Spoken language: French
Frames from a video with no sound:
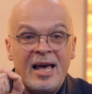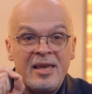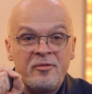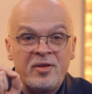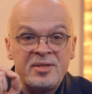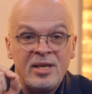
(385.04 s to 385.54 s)
a
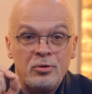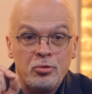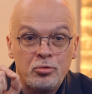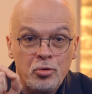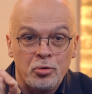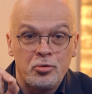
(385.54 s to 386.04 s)
effacé le
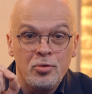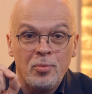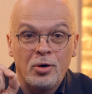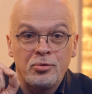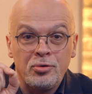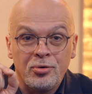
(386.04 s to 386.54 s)

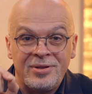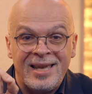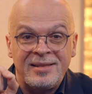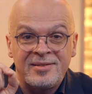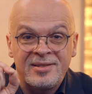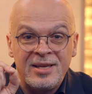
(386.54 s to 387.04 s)
document de nos
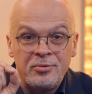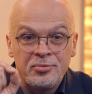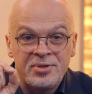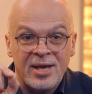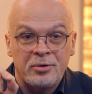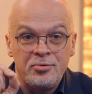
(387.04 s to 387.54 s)
dettes qui
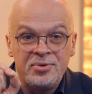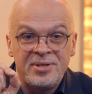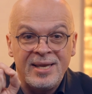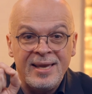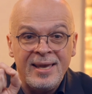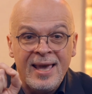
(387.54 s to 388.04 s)
nous
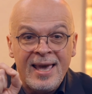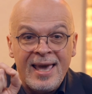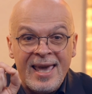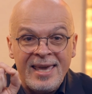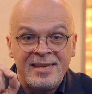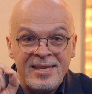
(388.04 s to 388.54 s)
accusait
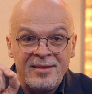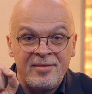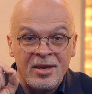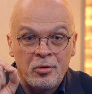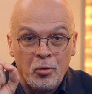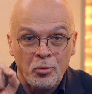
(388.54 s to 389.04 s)
et qui
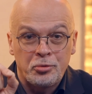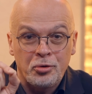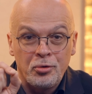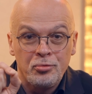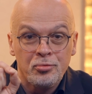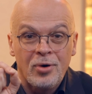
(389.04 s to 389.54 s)
était
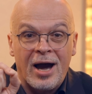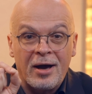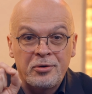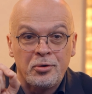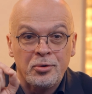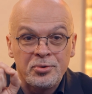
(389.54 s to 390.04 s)
contre nous
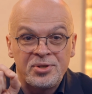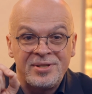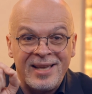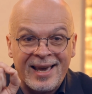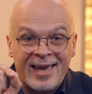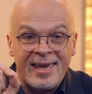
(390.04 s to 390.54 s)
à cause
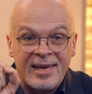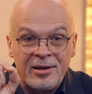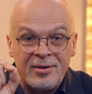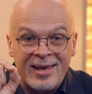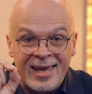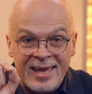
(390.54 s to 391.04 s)
des
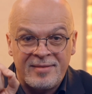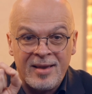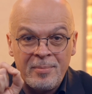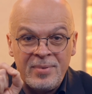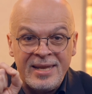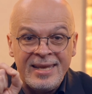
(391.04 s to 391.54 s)
règles
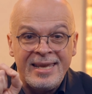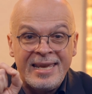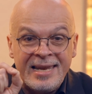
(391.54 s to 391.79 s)
établies.